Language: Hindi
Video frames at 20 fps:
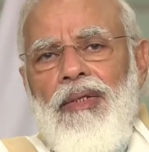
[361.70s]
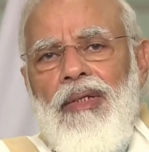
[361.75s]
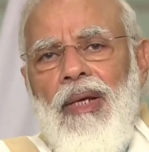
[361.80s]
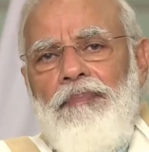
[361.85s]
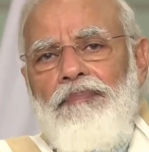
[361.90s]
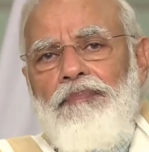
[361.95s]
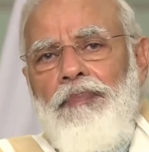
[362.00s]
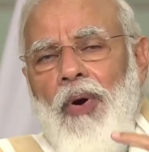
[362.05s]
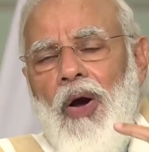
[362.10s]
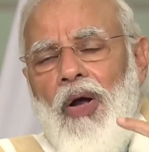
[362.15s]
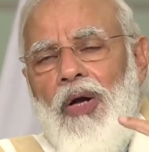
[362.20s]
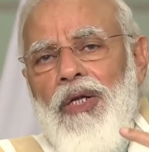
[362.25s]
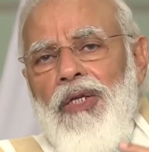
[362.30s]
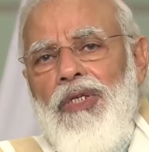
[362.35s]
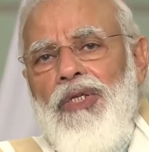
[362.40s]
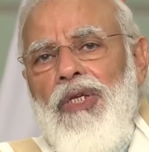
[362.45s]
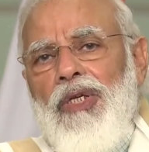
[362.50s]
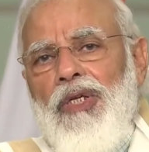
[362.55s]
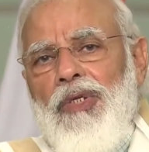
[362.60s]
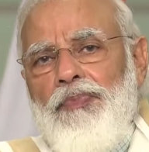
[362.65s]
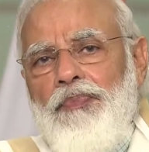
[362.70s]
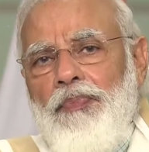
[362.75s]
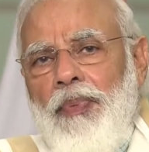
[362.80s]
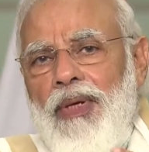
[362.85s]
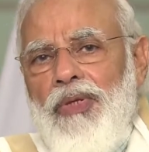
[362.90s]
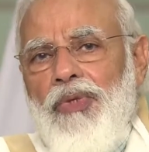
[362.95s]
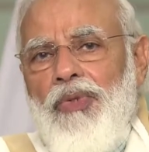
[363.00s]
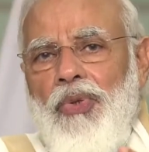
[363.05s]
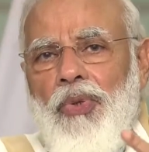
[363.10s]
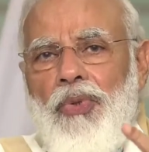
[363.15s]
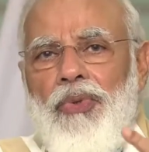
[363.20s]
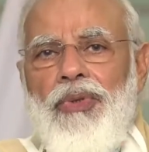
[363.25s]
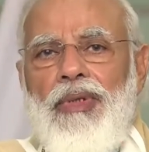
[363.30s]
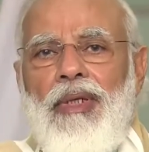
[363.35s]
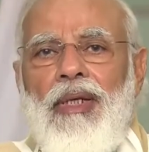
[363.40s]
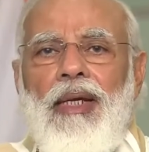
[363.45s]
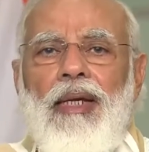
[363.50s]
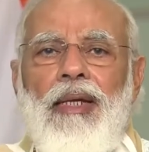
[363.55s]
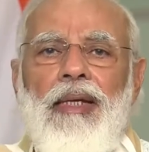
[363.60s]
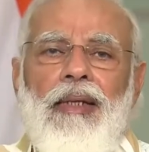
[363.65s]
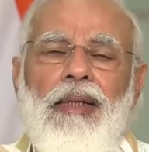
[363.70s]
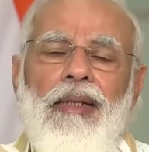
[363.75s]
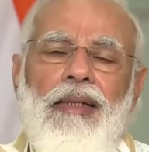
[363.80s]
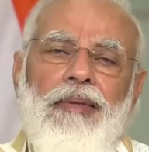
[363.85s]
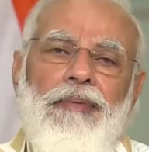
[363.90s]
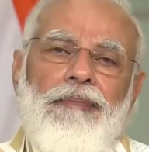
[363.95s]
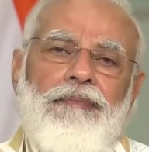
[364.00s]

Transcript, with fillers: जब पॉलिसी स्पष्ट होती है